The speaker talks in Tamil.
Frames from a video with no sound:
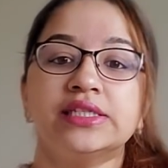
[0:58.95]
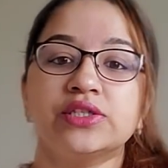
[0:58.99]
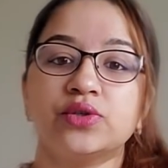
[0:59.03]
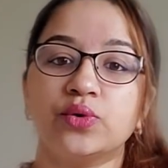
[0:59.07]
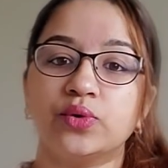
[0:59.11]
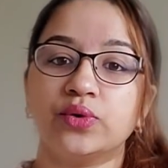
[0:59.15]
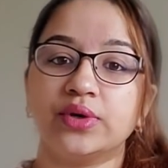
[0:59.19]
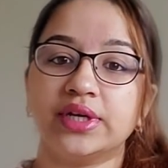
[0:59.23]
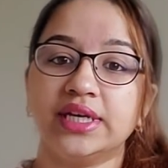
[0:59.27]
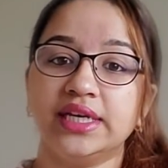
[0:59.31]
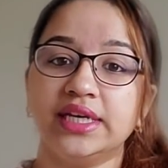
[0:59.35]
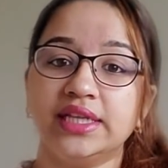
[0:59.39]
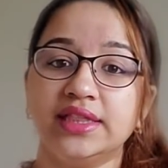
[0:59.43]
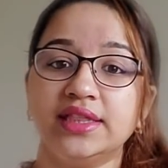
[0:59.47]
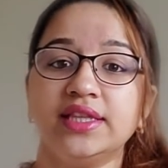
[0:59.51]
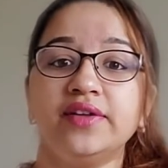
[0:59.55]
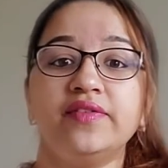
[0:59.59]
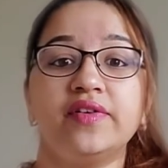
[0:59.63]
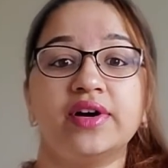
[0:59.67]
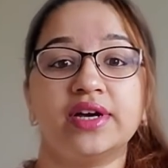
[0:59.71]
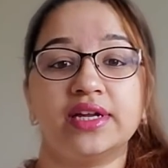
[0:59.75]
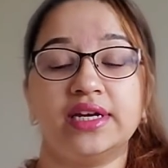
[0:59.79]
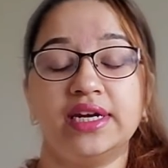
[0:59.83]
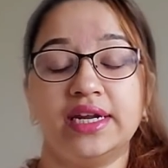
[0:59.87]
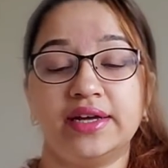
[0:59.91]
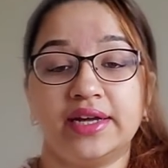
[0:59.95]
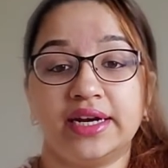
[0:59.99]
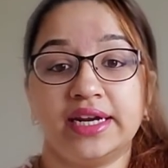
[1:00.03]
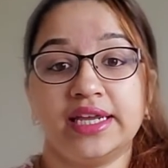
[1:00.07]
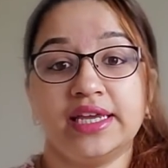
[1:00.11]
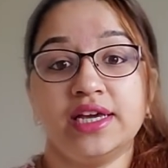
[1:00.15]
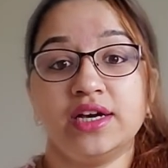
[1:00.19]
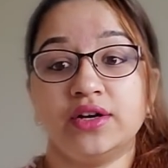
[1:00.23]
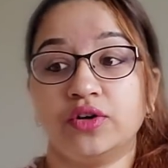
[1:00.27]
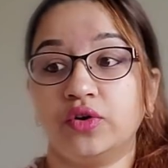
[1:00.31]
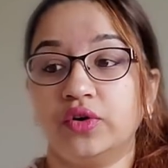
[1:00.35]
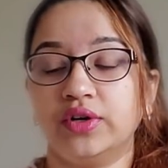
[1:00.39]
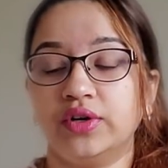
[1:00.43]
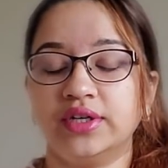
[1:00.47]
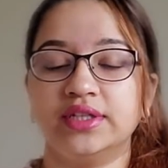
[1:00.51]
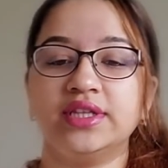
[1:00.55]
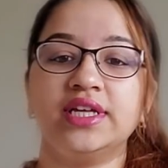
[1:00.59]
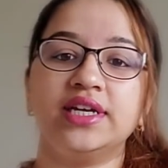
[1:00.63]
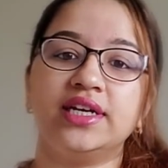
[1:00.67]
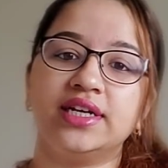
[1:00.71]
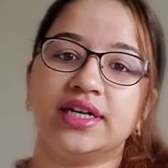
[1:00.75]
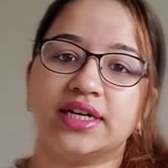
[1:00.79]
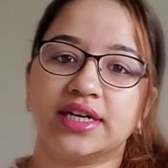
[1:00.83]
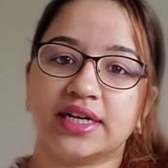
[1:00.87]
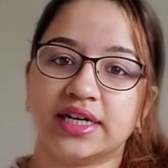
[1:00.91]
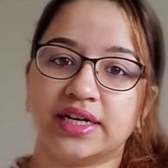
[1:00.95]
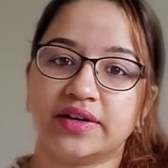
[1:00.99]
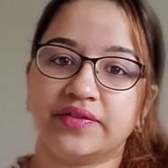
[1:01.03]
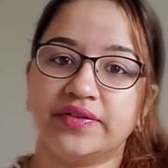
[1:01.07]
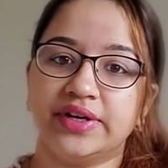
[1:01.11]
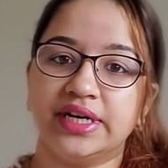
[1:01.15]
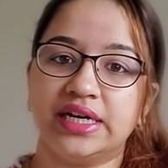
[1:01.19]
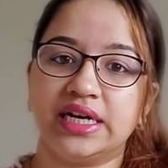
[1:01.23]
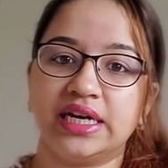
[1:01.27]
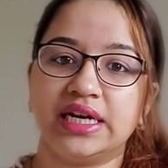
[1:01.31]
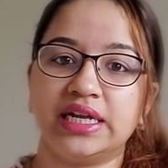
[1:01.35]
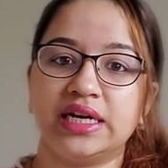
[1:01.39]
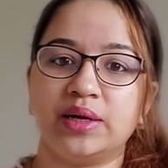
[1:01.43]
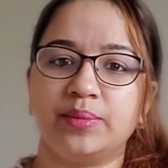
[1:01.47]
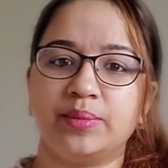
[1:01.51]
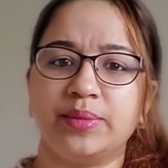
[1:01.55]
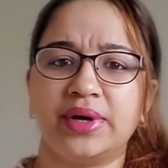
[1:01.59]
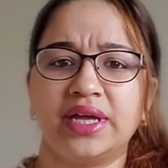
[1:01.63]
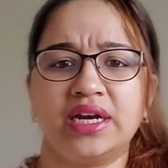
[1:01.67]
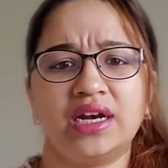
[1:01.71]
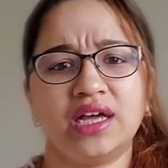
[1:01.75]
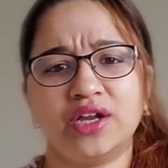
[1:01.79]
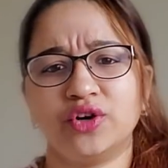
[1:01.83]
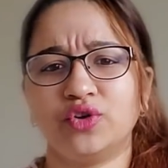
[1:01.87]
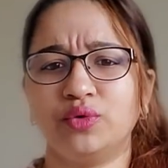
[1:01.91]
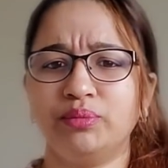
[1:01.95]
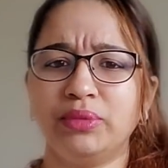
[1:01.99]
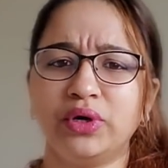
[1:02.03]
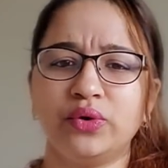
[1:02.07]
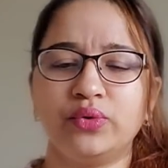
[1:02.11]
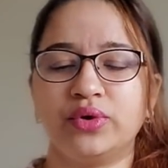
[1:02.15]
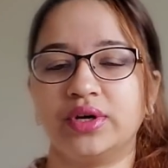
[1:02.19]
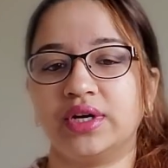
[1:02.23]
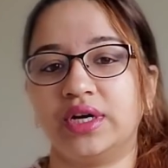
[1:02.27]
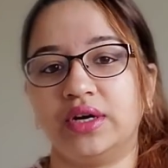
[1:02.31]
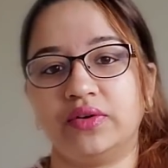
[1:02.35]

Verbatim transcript: ஸோ இந்த வ நிறையா குழந்தைங்க இருக்கிற வீட்டில் நம்ம எல்லாருக்குமே ஒரு